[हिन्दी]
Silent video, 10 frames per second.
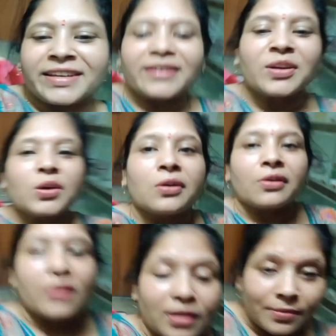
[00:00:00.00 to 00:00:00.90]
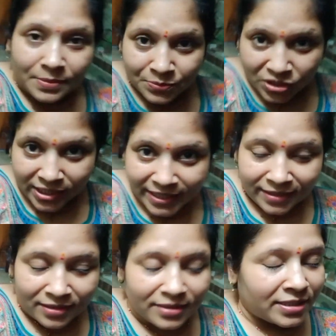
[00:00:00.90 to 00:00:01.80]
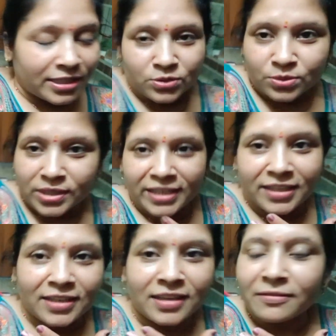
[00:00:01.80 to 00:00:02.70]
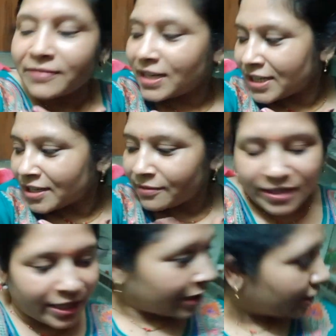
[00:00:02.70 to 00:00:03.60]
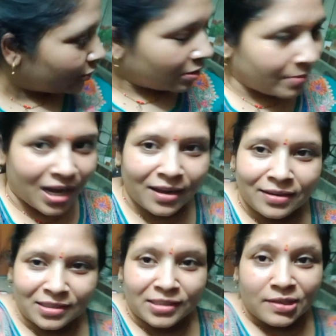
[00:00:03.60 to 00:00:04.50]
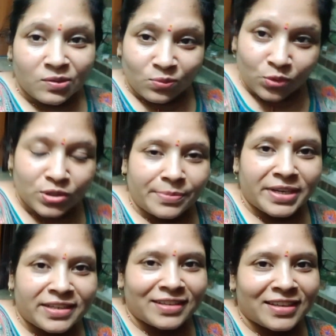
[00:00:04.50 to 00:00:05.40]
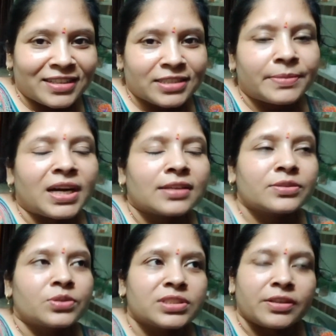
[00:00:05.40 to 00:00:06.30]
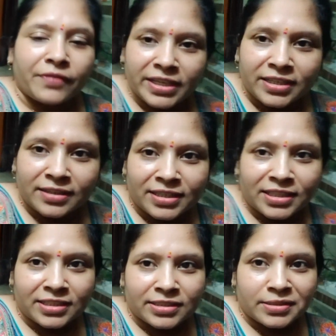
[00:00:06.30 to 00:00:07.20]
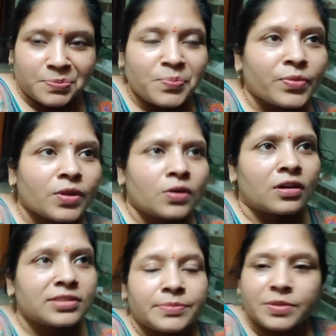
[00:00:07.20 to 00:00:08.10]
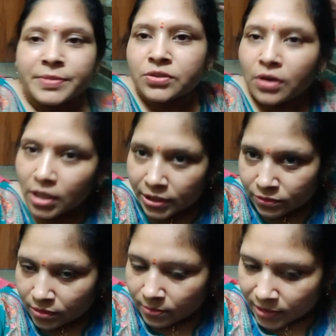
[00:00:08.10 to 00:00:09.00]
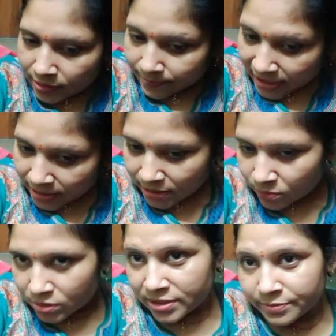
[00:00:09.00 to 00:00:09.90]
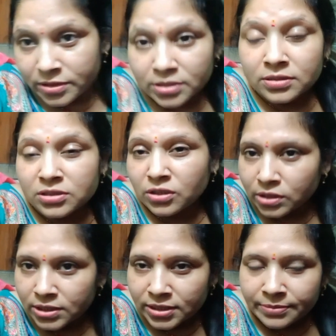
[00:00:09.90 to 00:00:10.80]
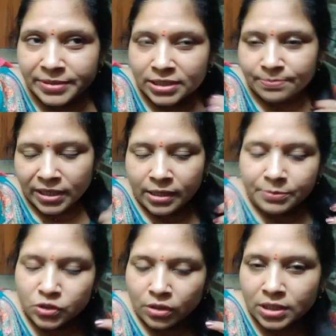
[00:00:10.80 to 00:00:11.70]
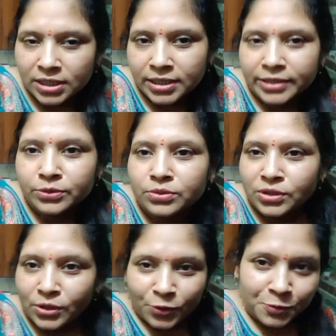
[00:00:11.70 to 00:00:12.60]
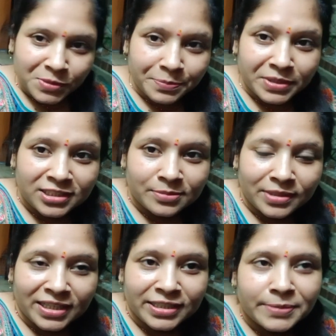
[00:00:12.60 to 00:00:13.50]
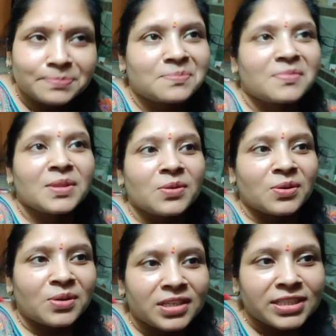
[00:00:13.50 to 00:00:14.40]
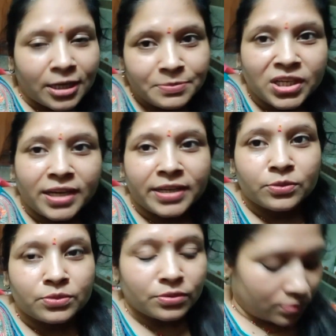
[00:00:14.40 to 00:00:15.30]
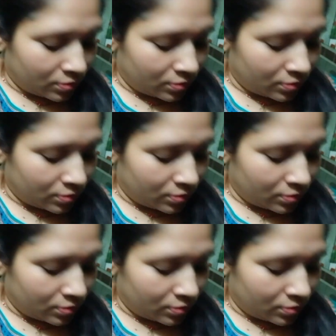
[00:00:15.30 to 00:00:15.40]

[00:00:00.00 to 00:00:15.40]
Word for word: हैं और अब हम जा रहे हैं इनका जो कल फैलारा फैलाया था इन्होंने बाहर वो समेटने के लिए बाहर की थोड़ी सफाई करने के लिए और सब्जी मैं छौक आई हूँ मैंने बैगन आलू की सब्जी छौकी थी अभी मैं अभी छौक के ही आई हूँ चटपटी सी बनाई है और अब जा रही हूँ